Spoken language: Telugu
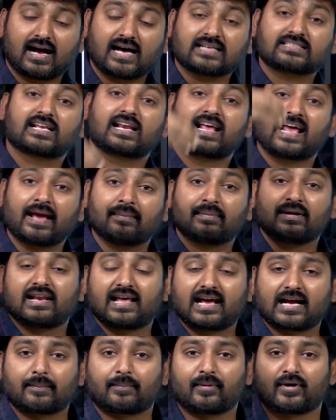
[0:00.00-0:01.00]
అసలు ఏమీ
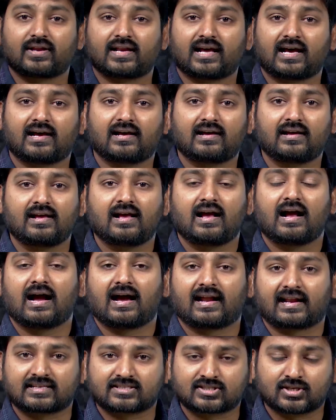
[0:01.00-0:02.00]
లేకపోయినా
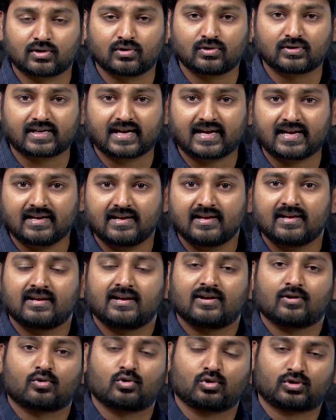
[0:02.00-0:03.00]
అరెస్టులు ఉంటాయి
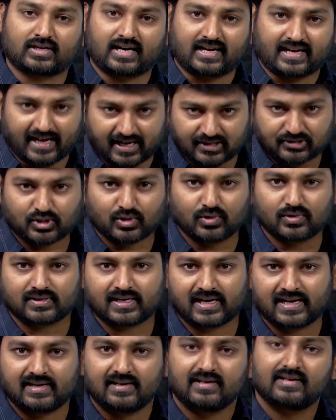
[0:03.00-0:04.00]
కుట్ర కేసులు
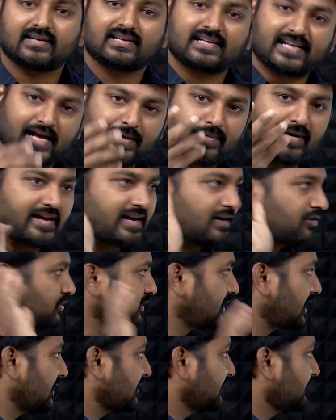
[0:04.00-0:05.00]
ఉంటాయి ఏమైనా
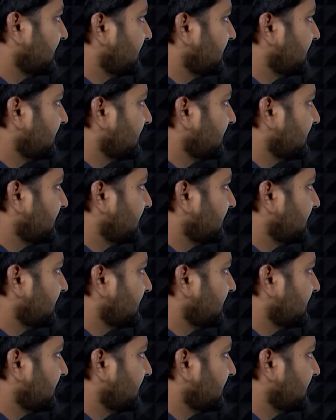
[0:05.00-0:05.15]
ఉంటాయి